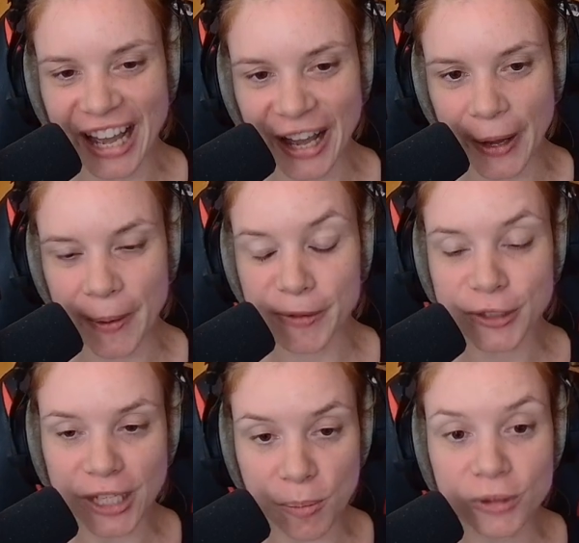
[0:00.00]
euh,
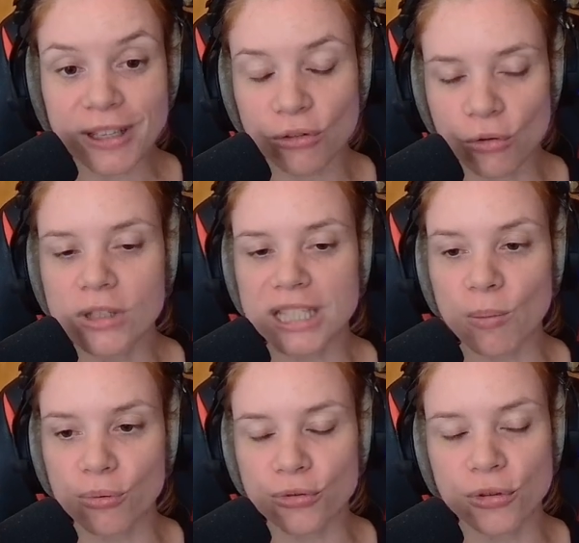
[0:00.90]
T'en as peut-être une qui
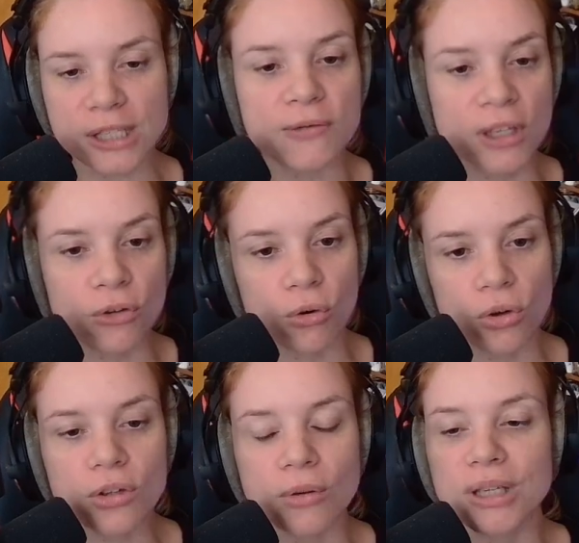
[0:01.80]
est plus scientifique que
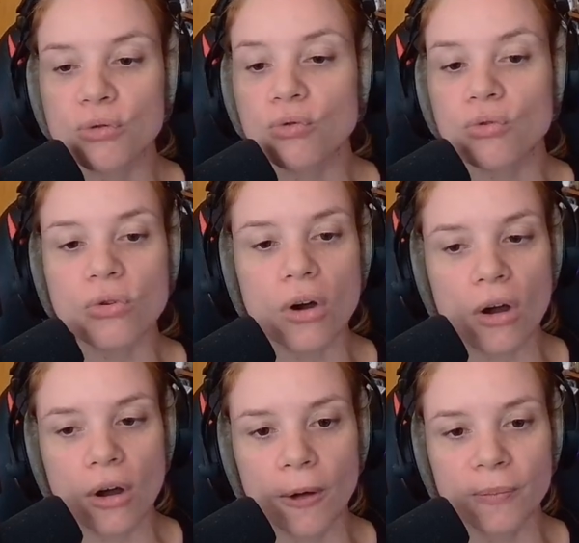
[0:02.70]
l'autre, mais du coup,
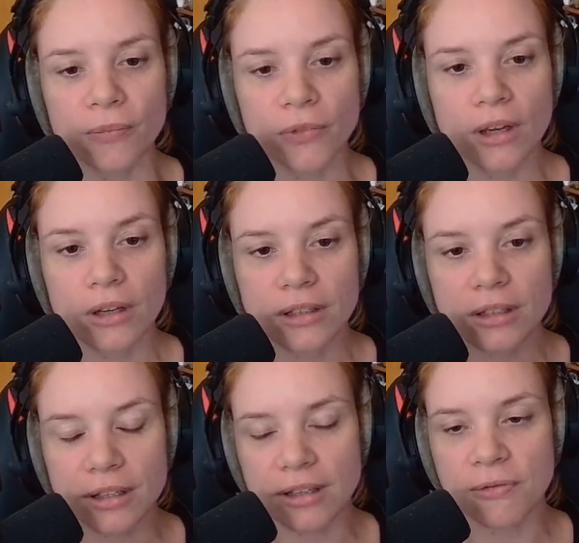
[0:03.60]
euh,
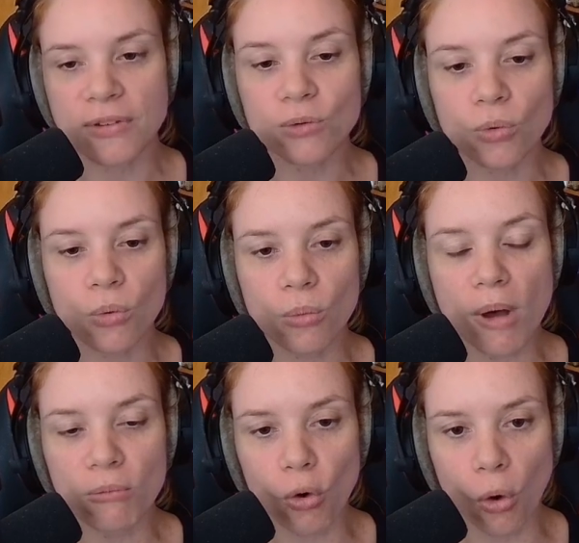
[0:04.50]
t'es face au
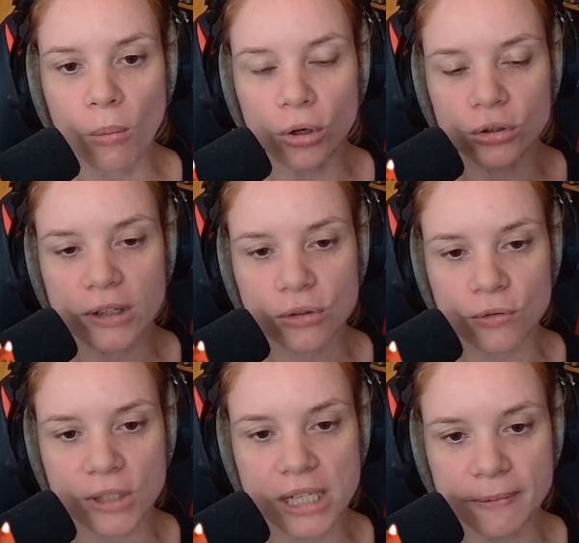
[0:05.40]
même gros mot, tu vois ce que
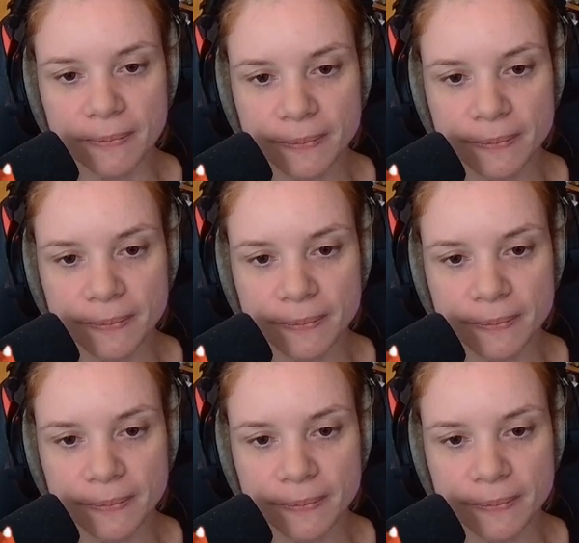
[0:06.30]
je veux dire